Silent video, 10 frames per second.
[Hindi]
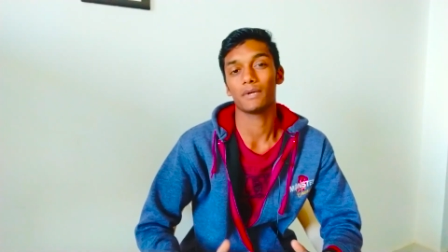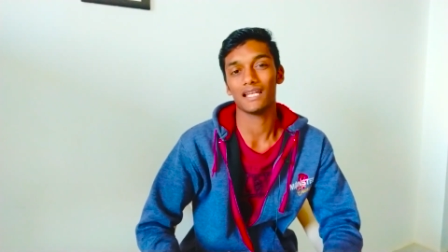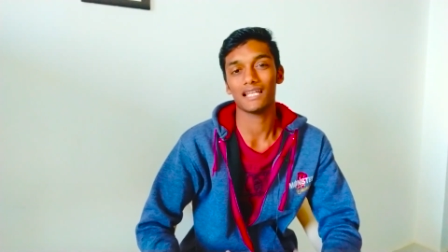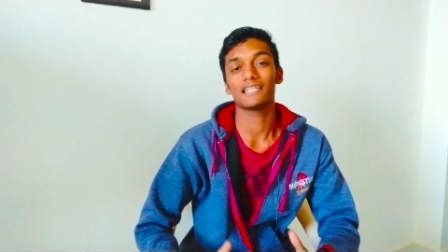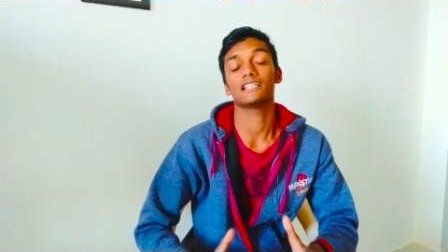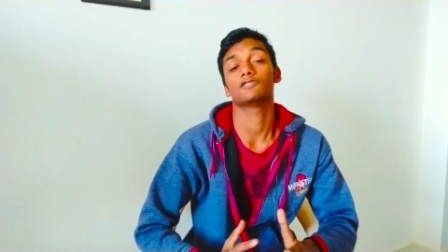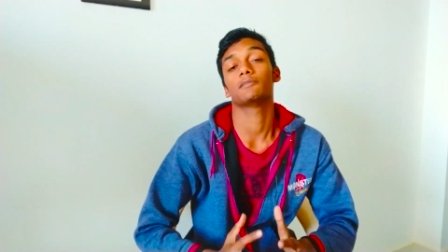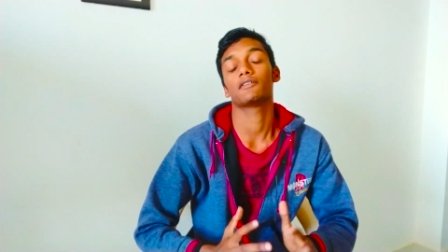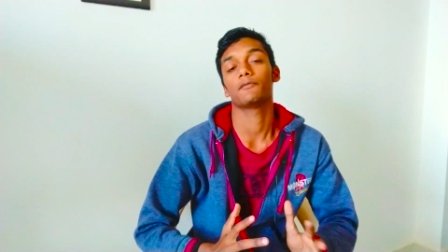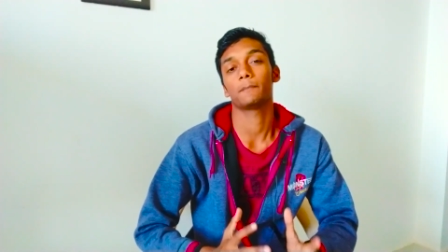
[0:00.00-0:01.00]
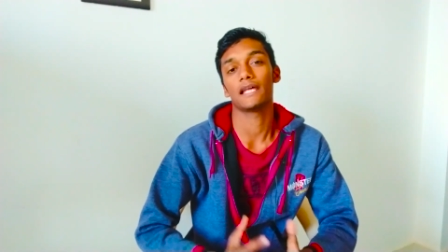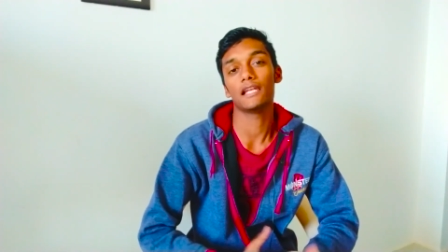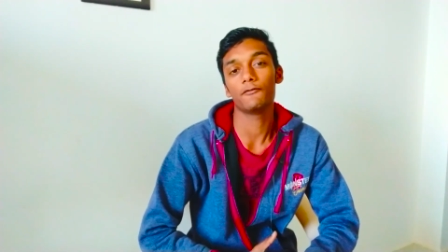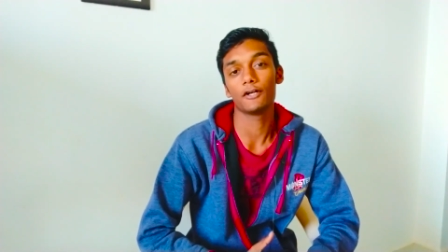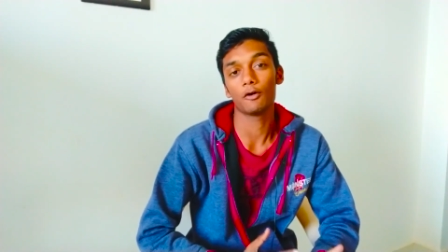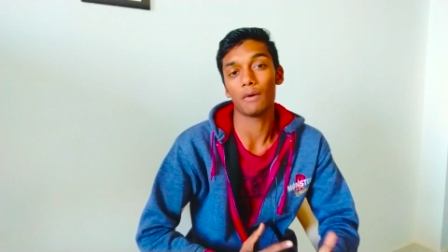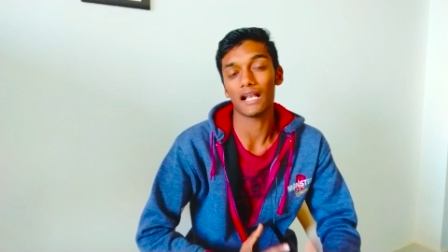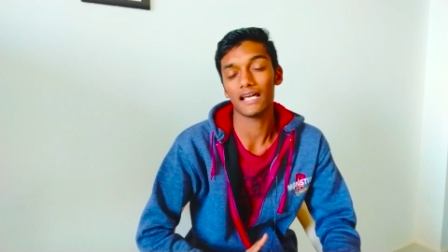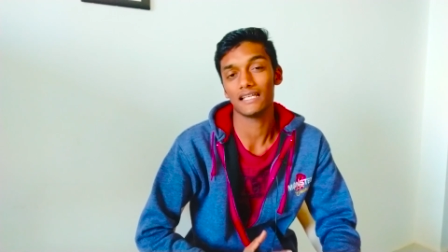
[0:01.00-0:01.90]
मैंने हालांकि इस पर पहले वीडियो बनाया